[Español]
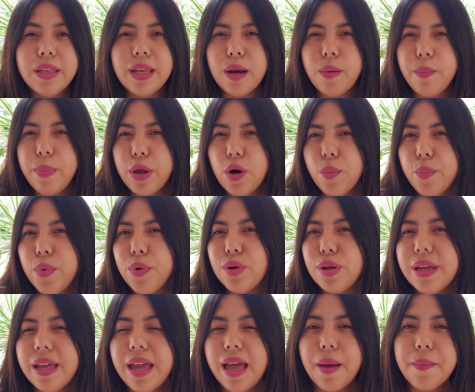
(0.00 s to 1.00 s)
en el pero
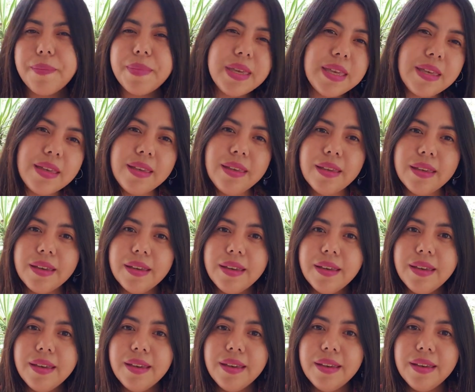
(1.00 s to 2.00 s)
¿por qué a mí?
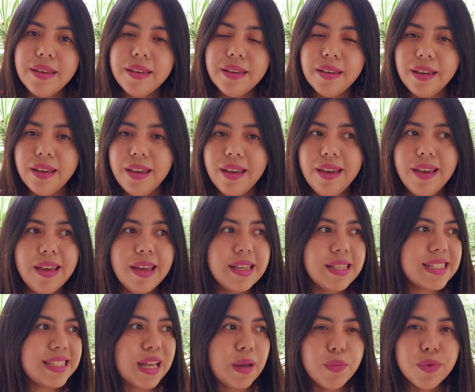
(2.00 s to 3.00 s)

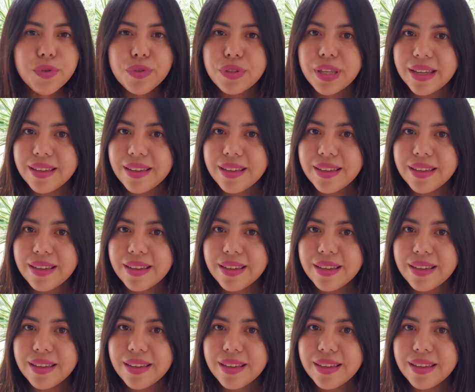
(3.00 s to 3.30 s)
Estamos